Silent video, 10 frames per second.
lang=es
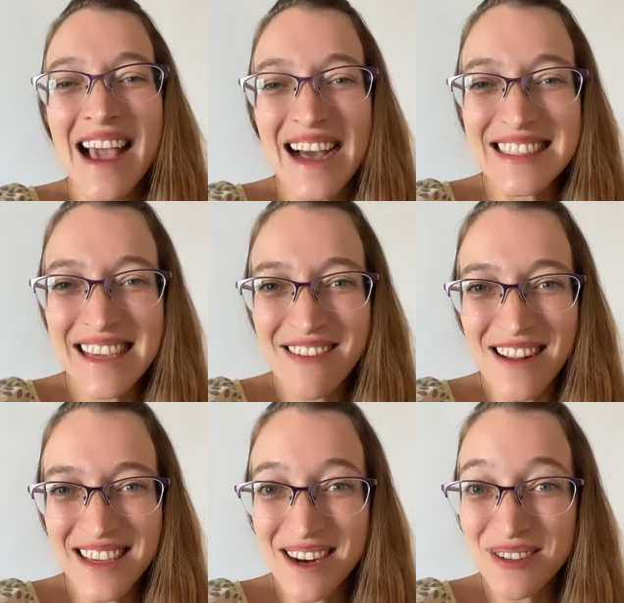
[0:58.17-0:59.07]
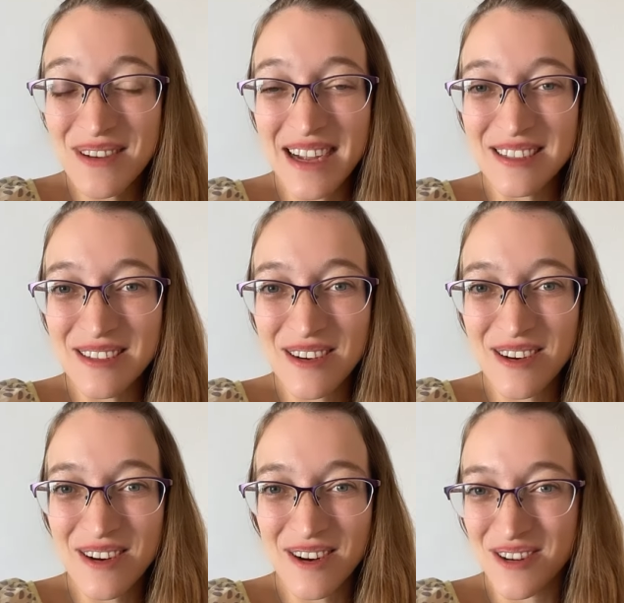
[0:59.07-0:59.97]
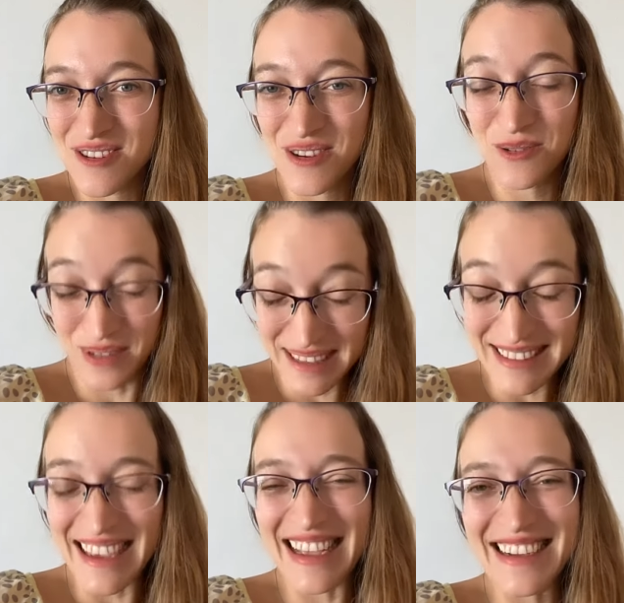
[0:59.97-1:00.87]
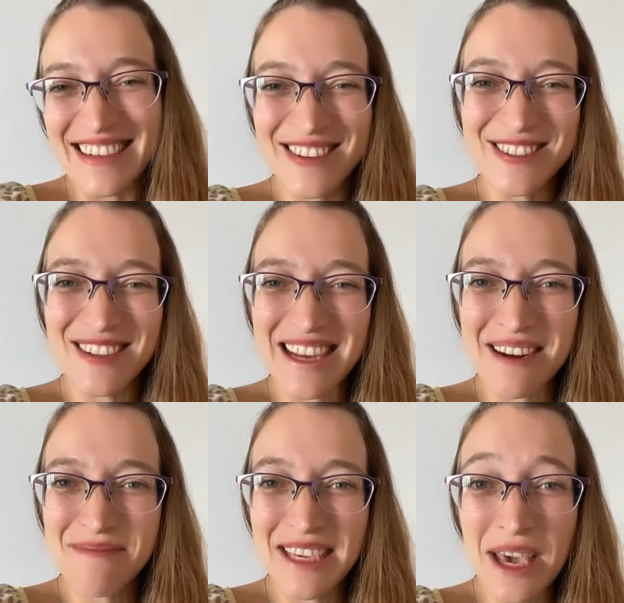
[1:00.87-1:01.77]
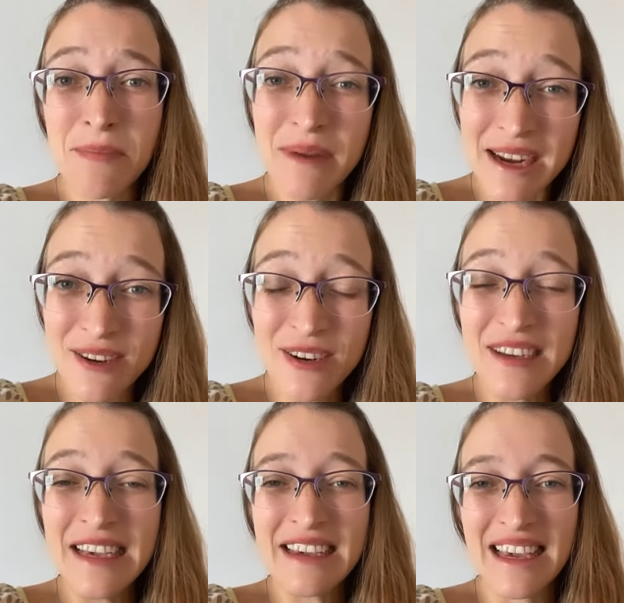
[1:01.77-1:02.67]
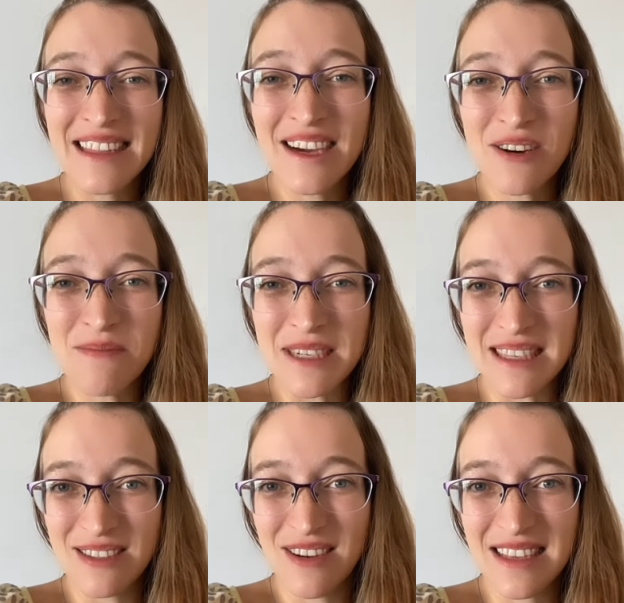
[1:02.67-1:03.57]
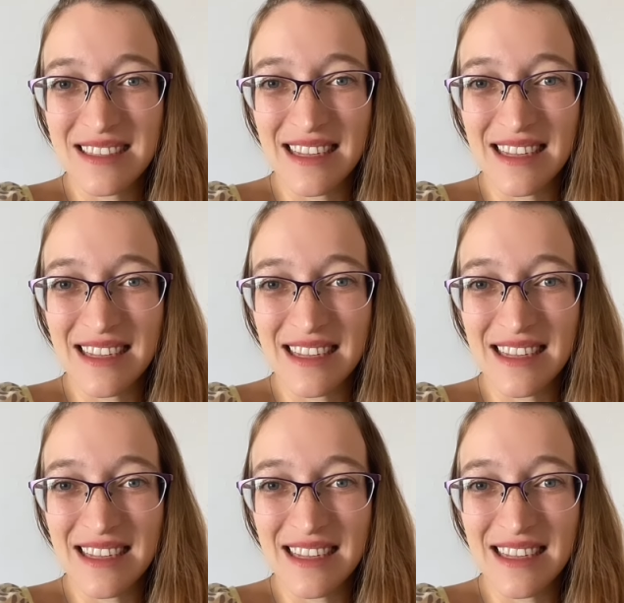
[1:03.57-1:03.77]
Así que cualquier duda, no, no duden en consultarme y espero que estas conversaciones